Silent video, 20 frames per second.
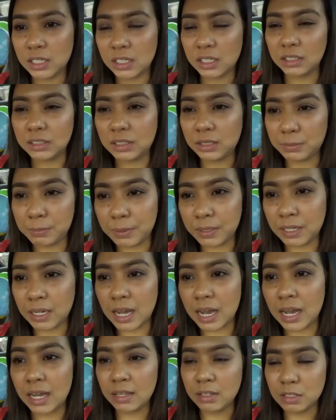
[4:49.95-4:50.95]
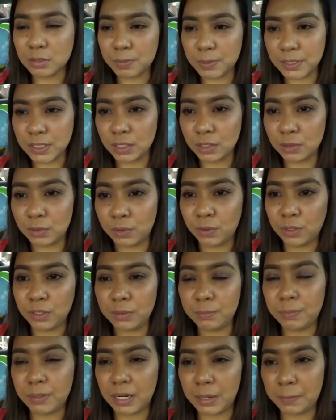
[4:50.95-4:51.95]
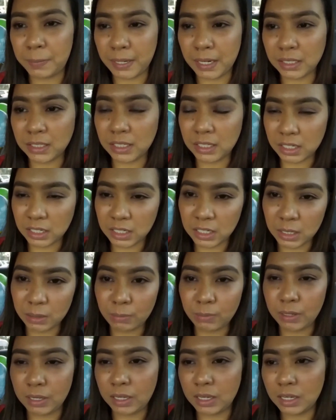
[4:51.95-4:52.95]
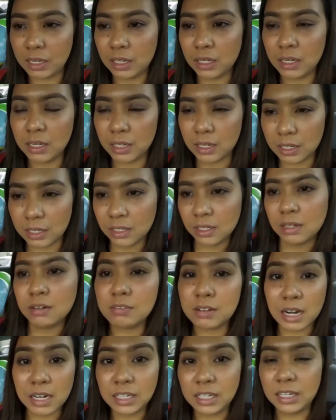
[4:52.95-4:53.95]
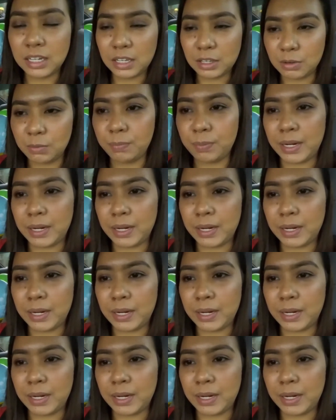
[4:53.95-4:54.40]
Kasi mag-aayos pa siya doon para pagdating ni Dewey, ready na yung